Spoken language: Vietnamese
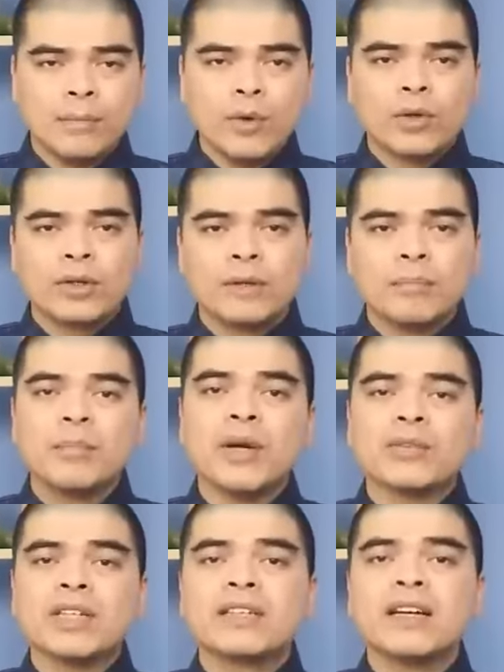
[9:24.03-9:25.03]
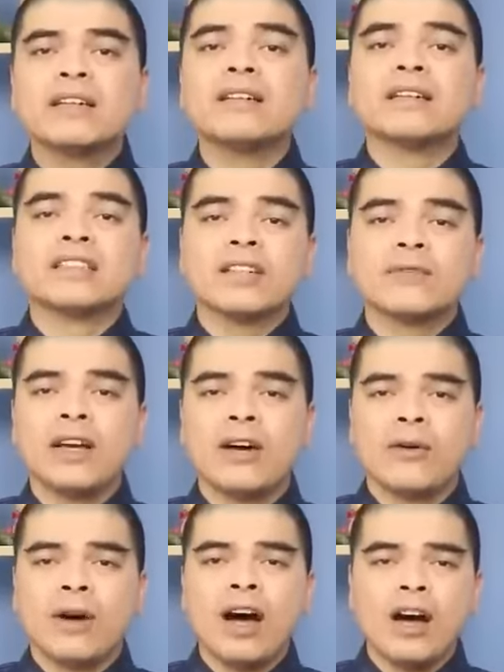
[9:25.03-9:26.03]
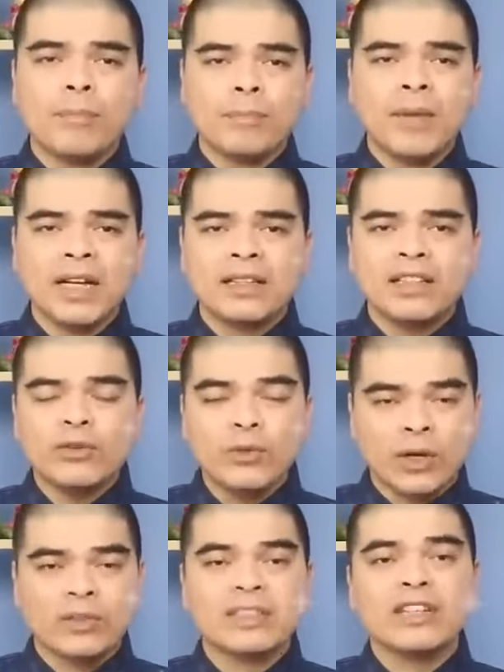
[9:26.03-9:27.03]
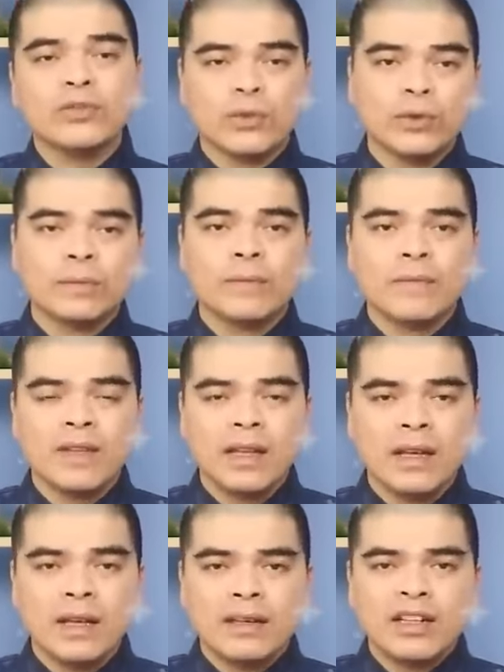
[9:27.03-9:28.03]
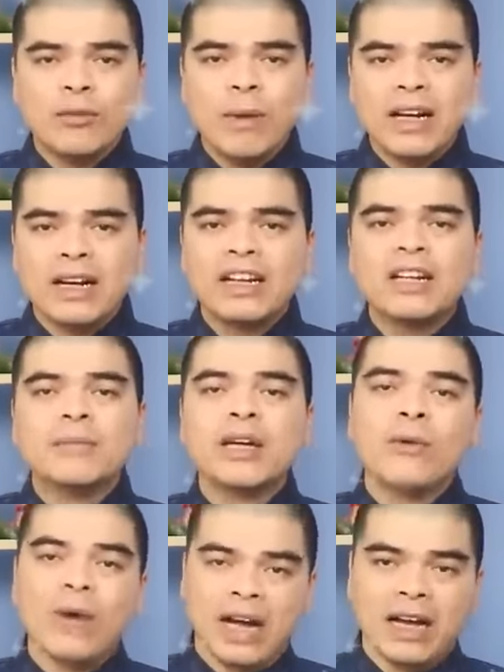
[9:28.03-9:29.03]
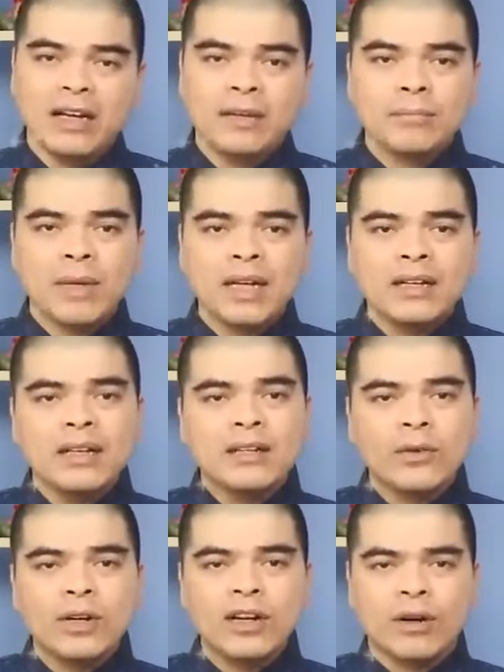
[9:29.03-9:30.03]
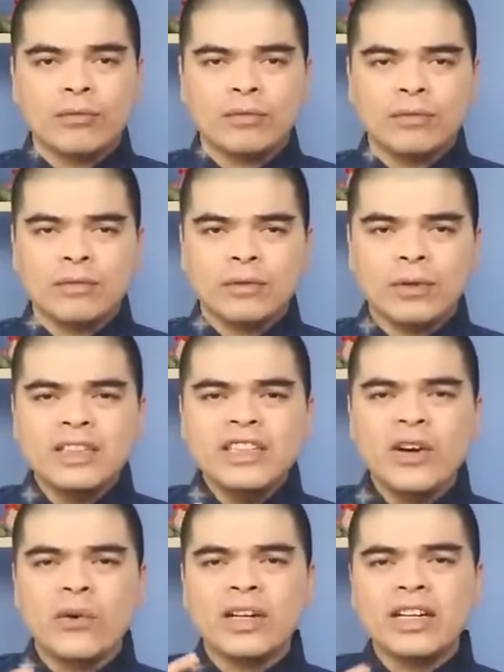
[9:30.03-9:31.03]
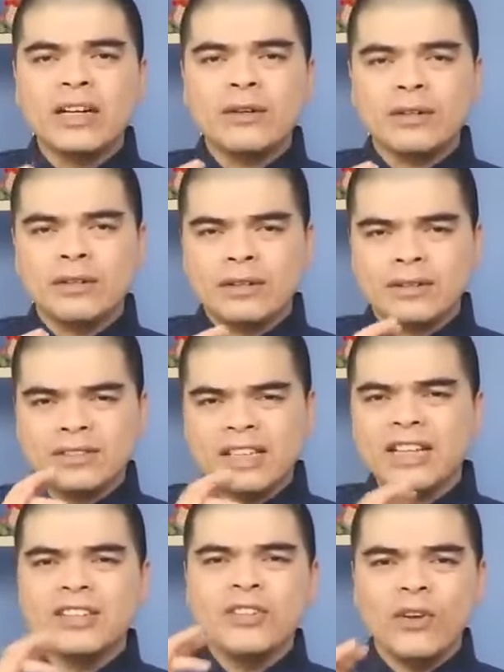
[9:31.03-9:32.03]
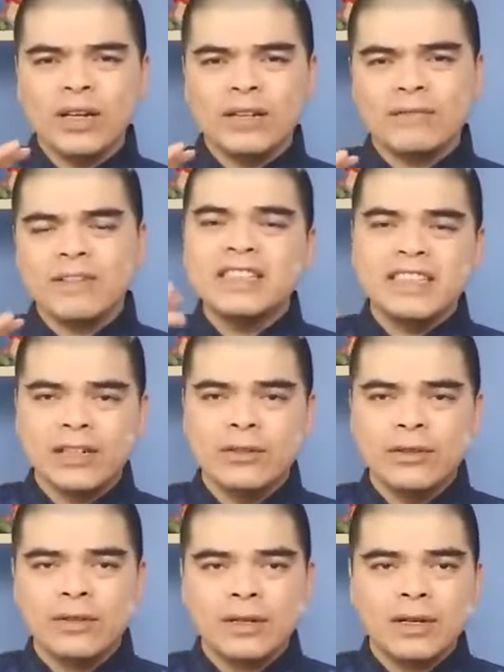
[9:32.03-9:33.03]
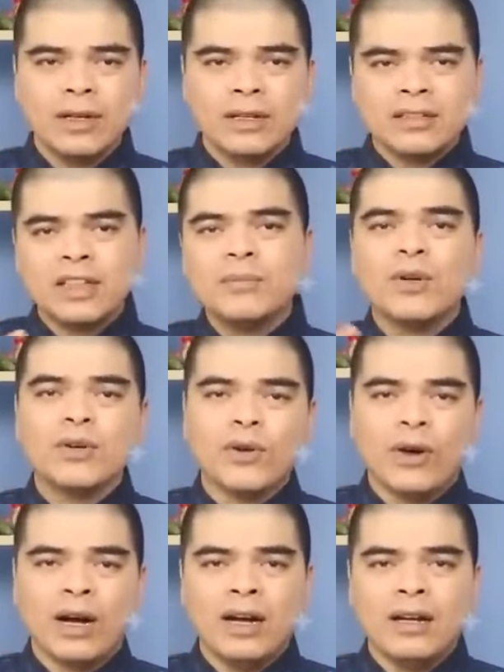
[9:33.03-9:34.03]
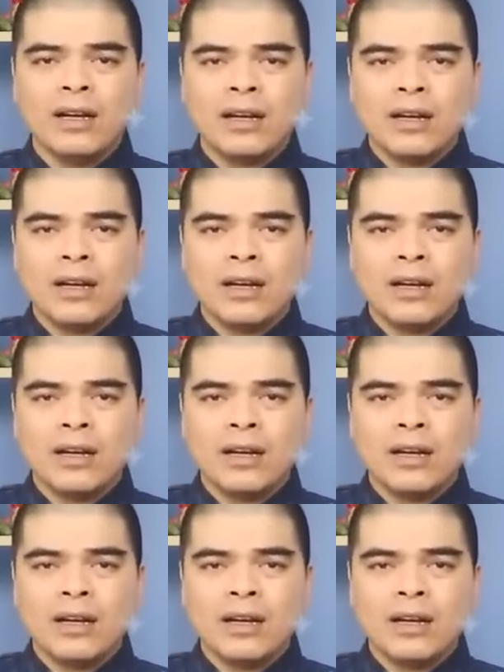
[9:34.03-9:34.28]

một mẹo thiết kế cửa ra vào hợp mệnh theo tuổi của gia chủ nếu bạn là người mệnh hỏa bạn nên có cổng có nhiều cái nét sắc nhọn vắt chéo sơn màu đỏ